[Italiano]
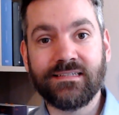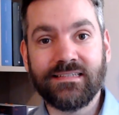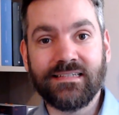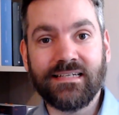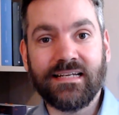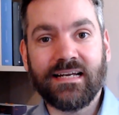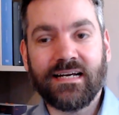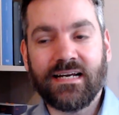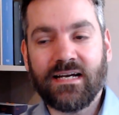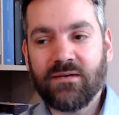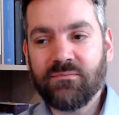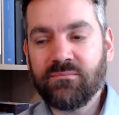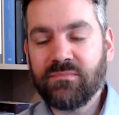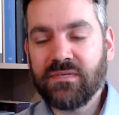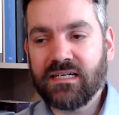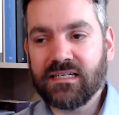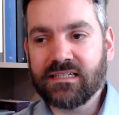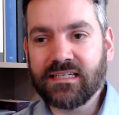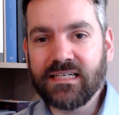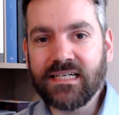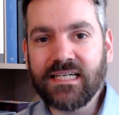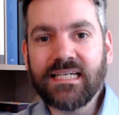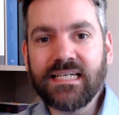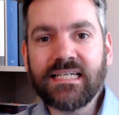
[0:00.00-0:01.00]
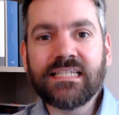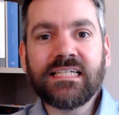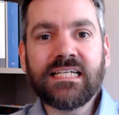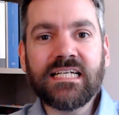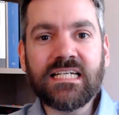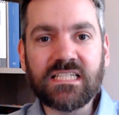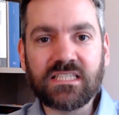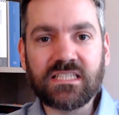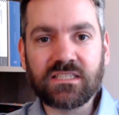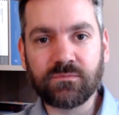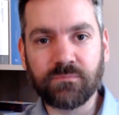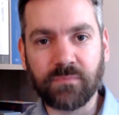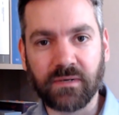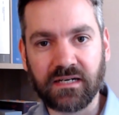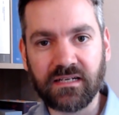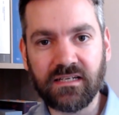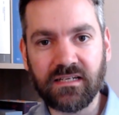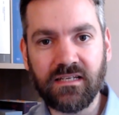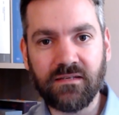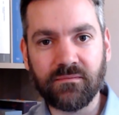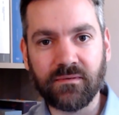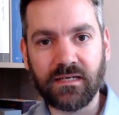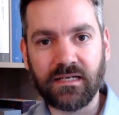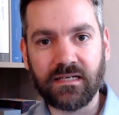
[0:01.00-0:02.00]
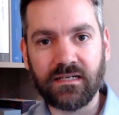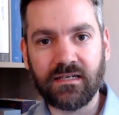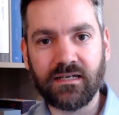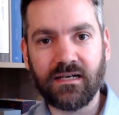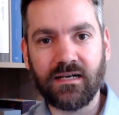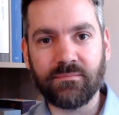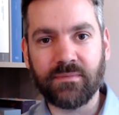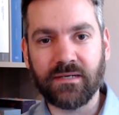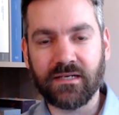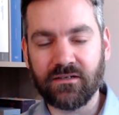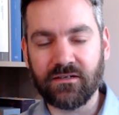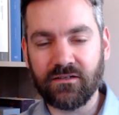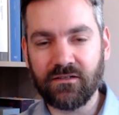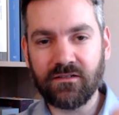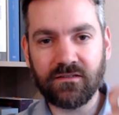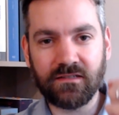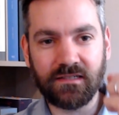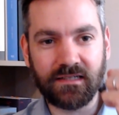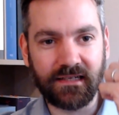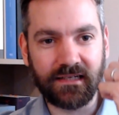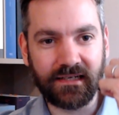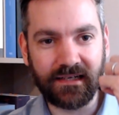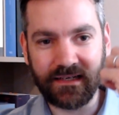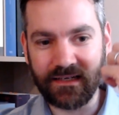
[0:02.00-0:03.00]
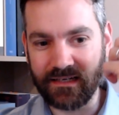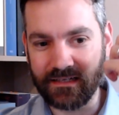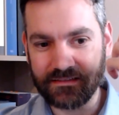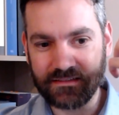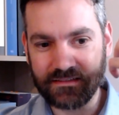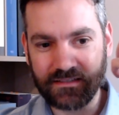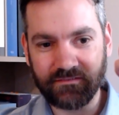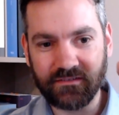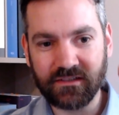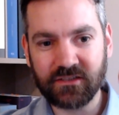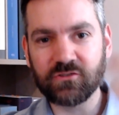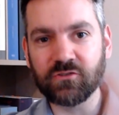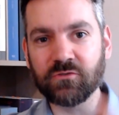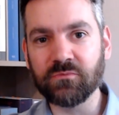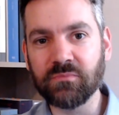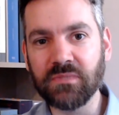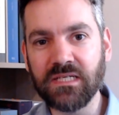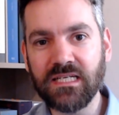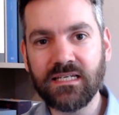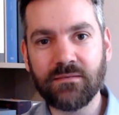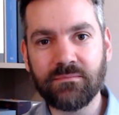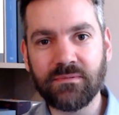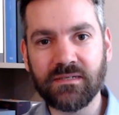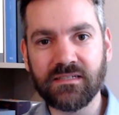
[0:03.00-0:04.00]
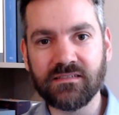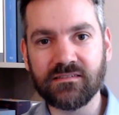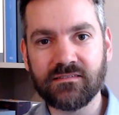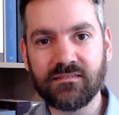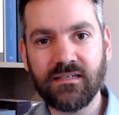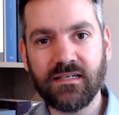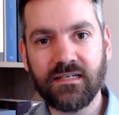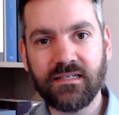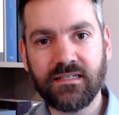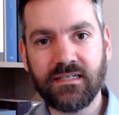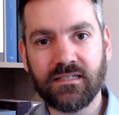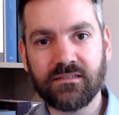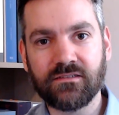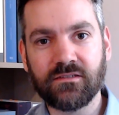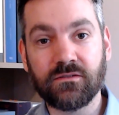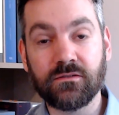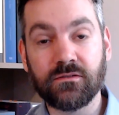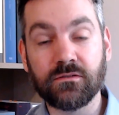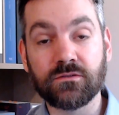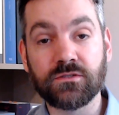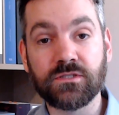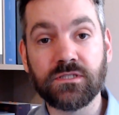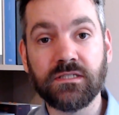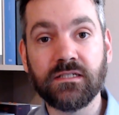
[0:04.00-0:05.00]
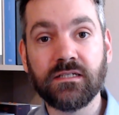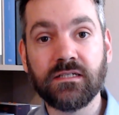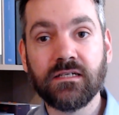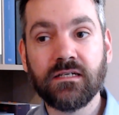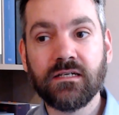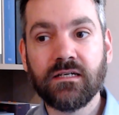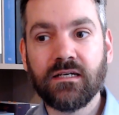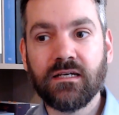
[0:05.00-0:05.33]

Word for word: la rabbia che esprime a parole e attraverso mille pensieri atroci,